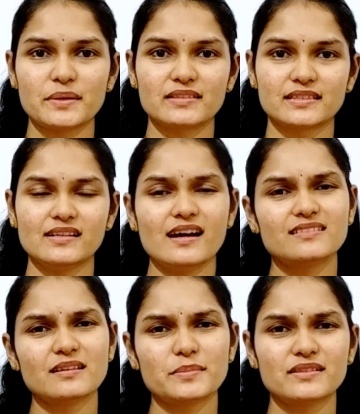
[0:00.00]
பார்த்தேன்
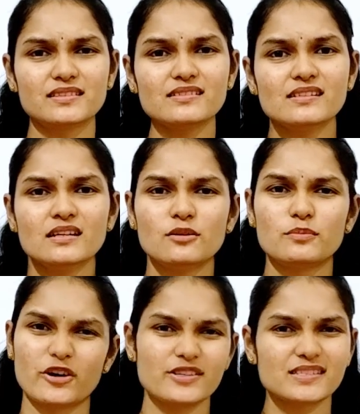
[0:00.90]
அதில் பார்த்தா
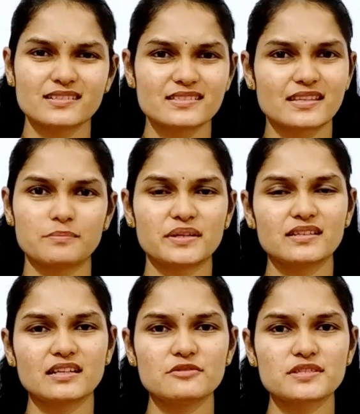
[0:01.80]
பாய்ஸ் கேர்ள்ஸ்
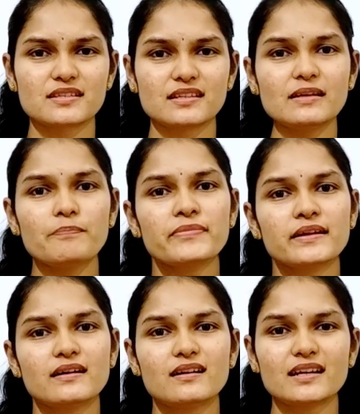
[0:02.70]
எப்படின்னாலும் சரி
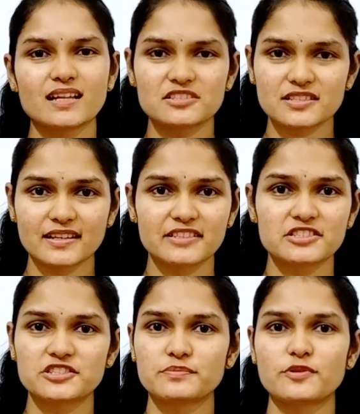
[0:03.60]
ஏதாச்சும்
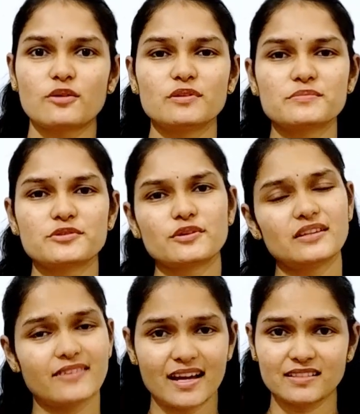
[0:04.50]
ரிலேஷன்ஷிப் ப்ராப்ளம்ஸோ இல்லை
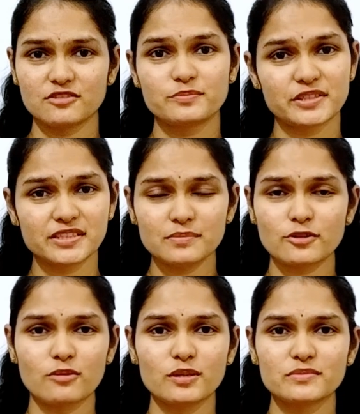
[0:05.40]
வேறு ஏதாவது பெரிய
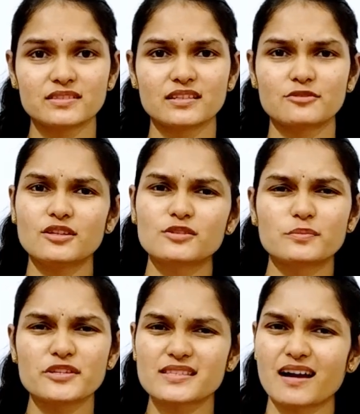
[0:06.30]
ப்ராப்ளம் இருந்தால் கூட அவங்க
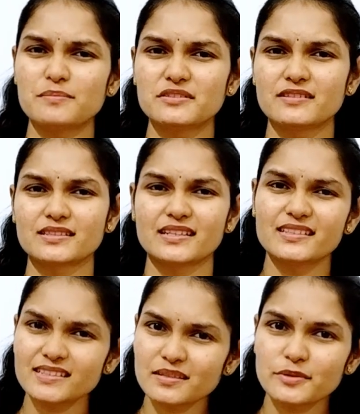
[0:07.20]
போய் சாப்பிடுவாங்க
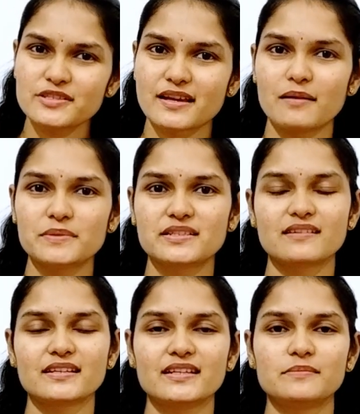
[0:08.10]
என்னடா போய்
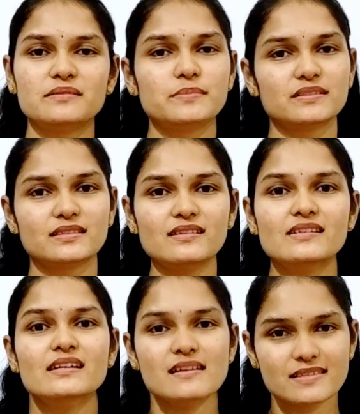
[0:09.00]
சாப்பிட்றாங்களே அப்படின்னு பார்த்தா
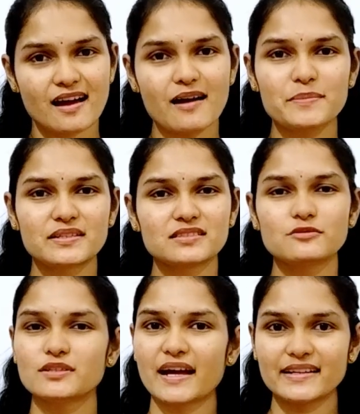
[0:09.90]
சாப்பிட்றது
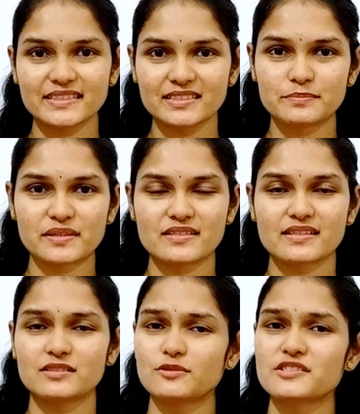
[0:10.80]
ஒரு ஆன்டி
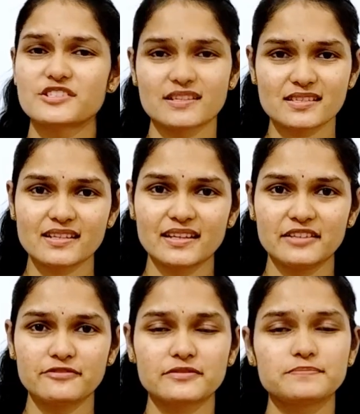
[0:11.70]
டிப்ரெசன்ட் ஒரு ஸ்ட்ரெஸ் ரிலீஃப்